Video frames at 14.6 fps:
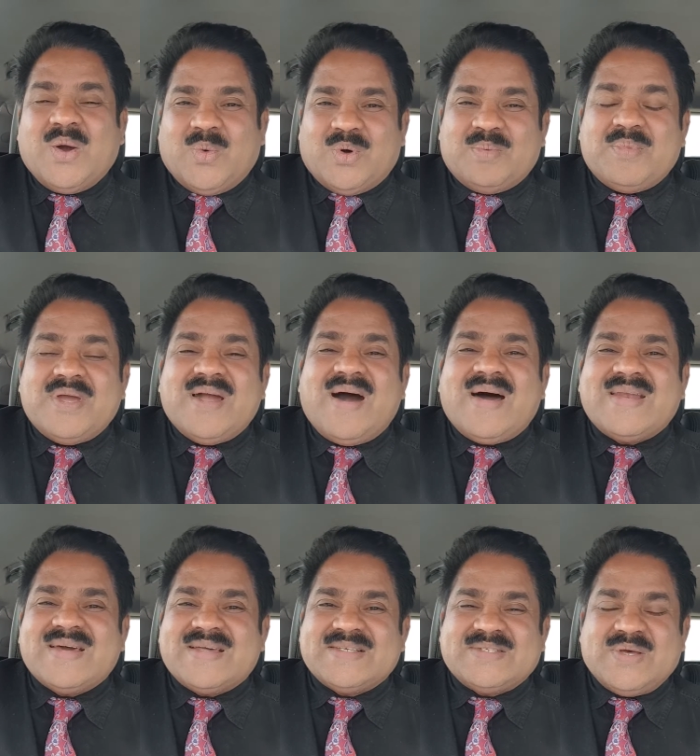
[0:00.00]
உண்மையான
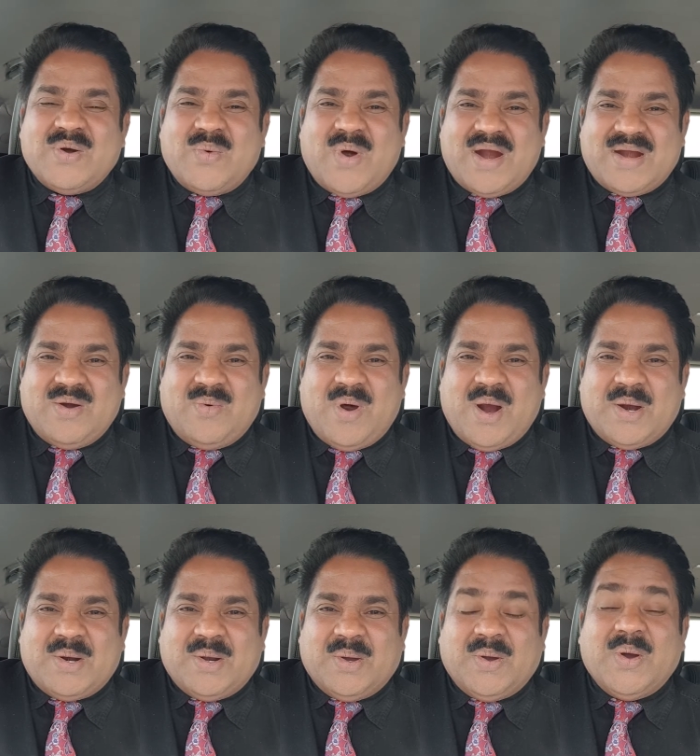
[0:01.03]
கிறிஸ்தவ வாழ்க்கை
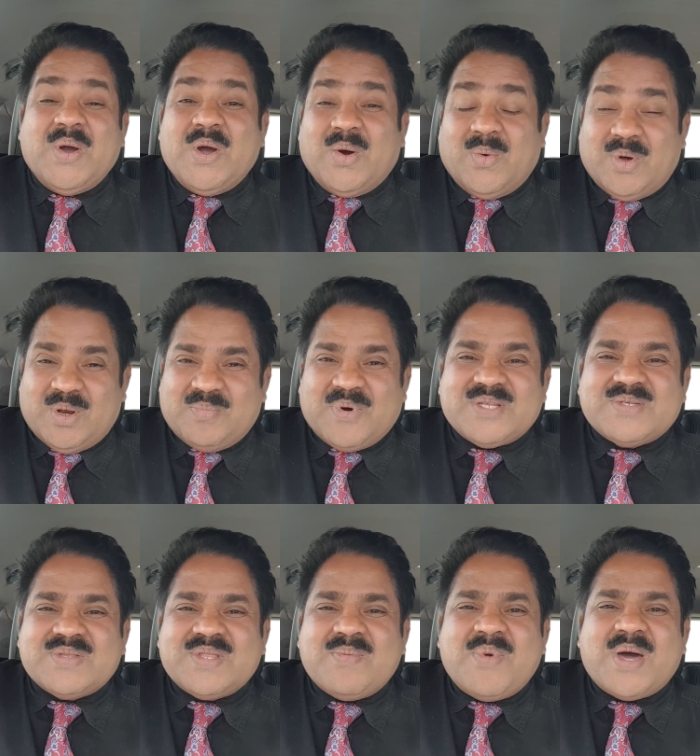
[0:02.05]
வாழணும் ஒரு
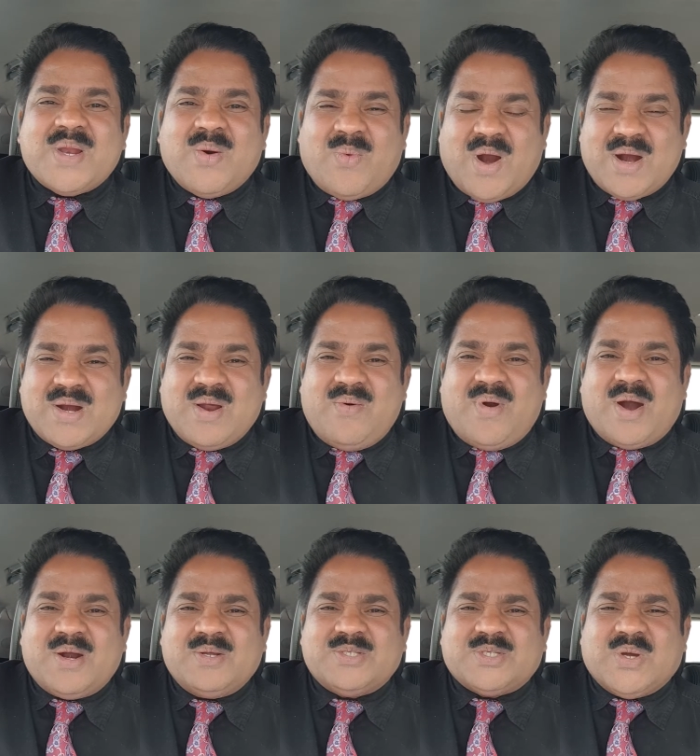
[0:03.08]
பரிசுத்தமான வாழ்க்கை
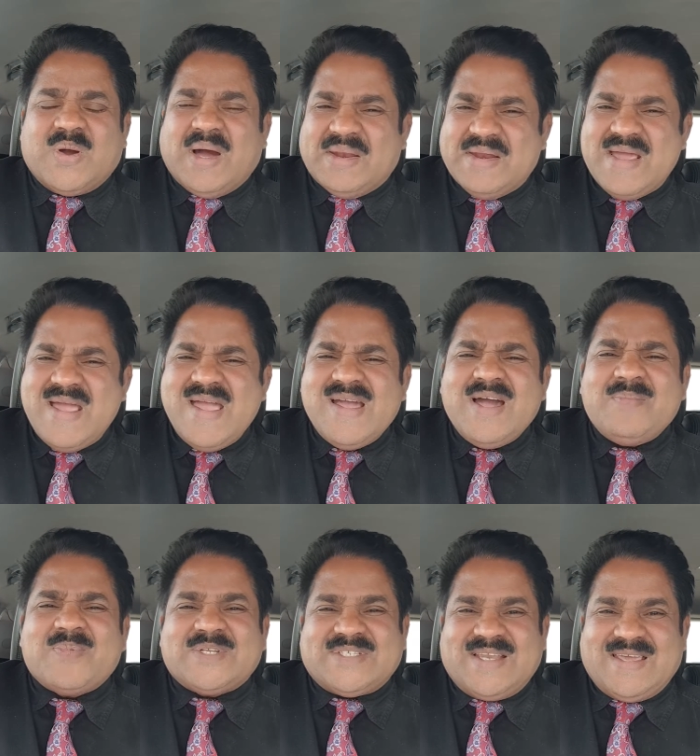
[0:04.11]
வாழணும் வச்சுக்கோங்க அநேக
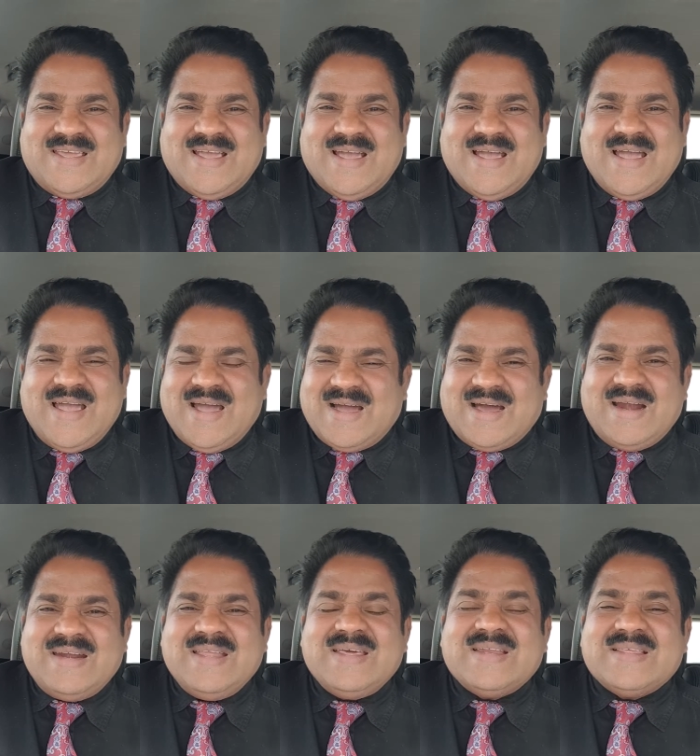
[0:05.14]
பிரச்சனைங்க
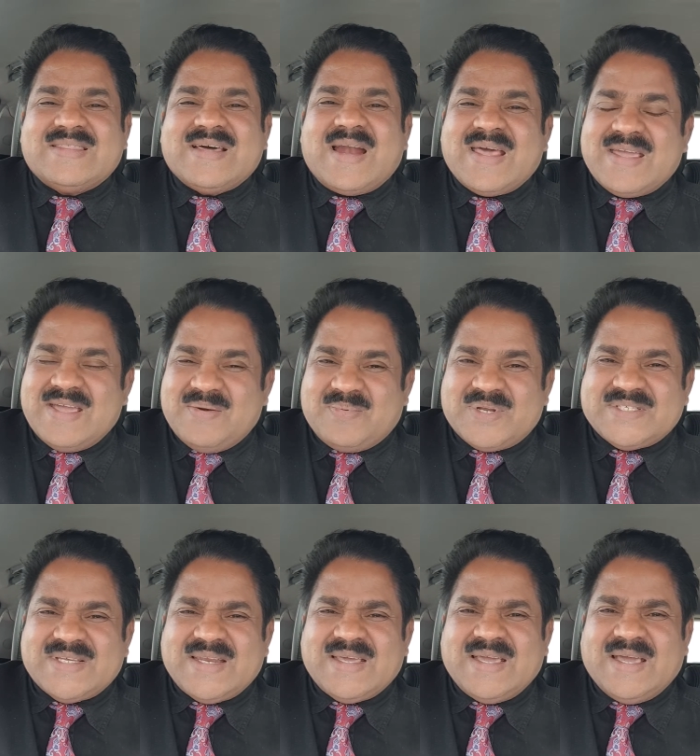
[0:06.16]
கண்ணீர் தடைங்க
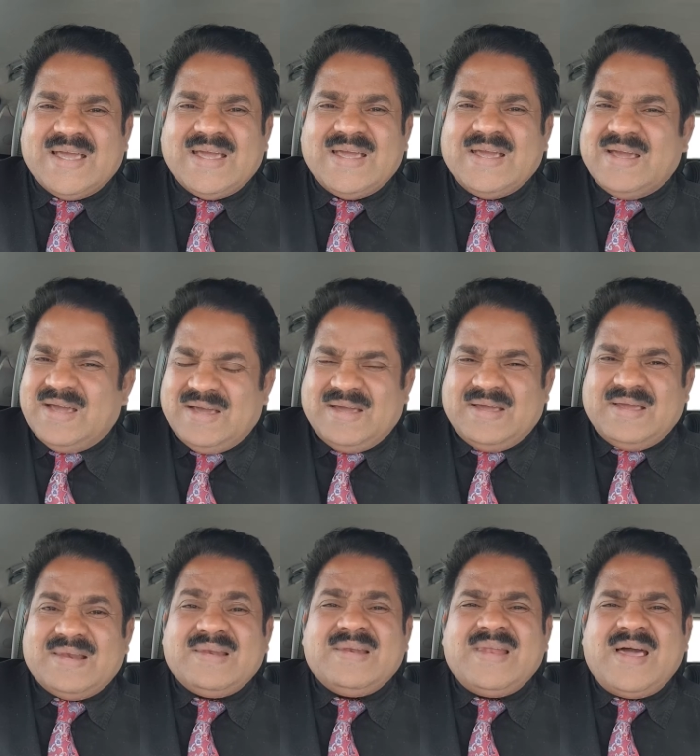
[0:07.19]
பிரச்சனைங்க
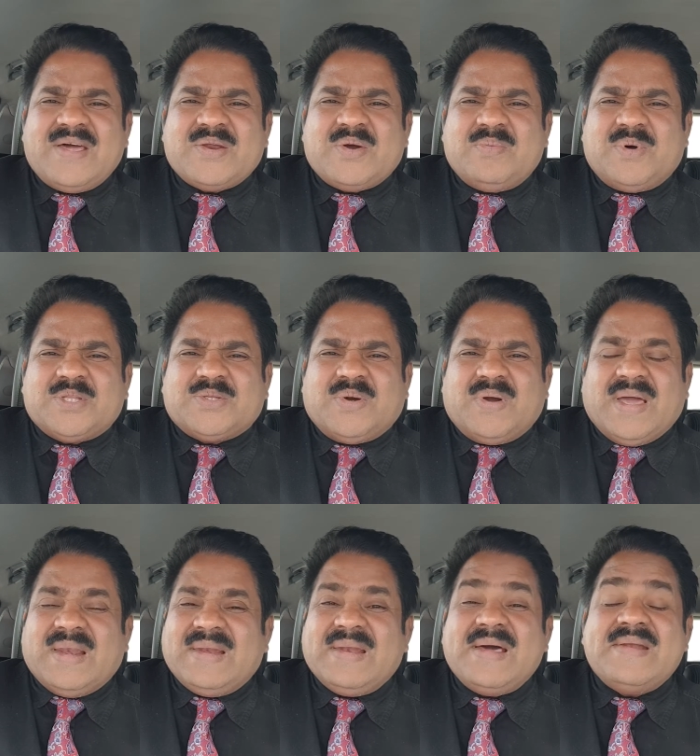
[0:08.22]
எல்லாருக்கும் பார்த்துக்கோங்க
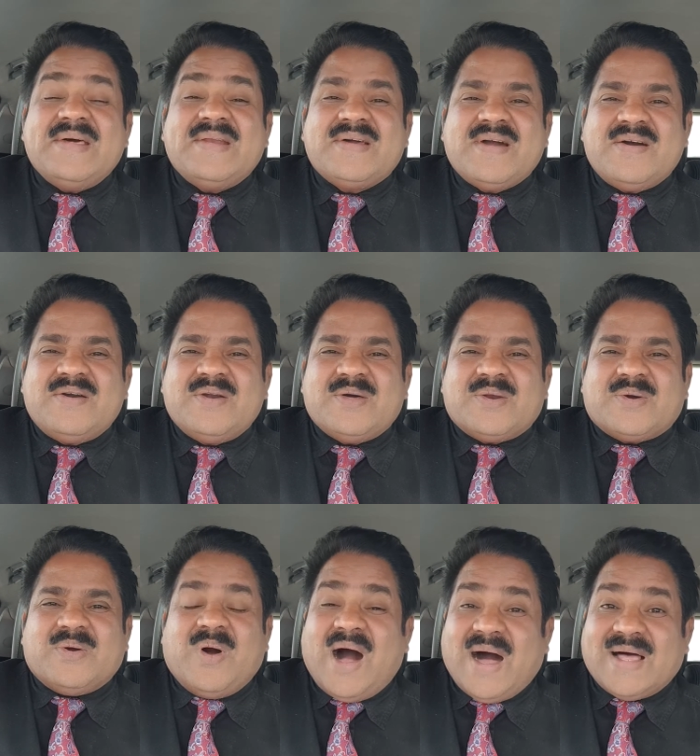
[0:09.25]
எல்லா நெருக்கங்களும்
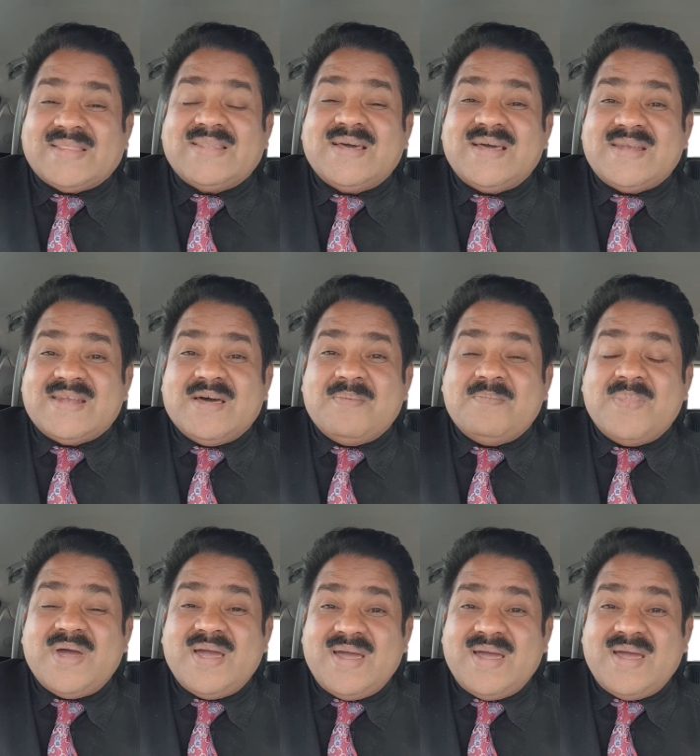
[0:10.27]
இருக்கும் அதை நம்ம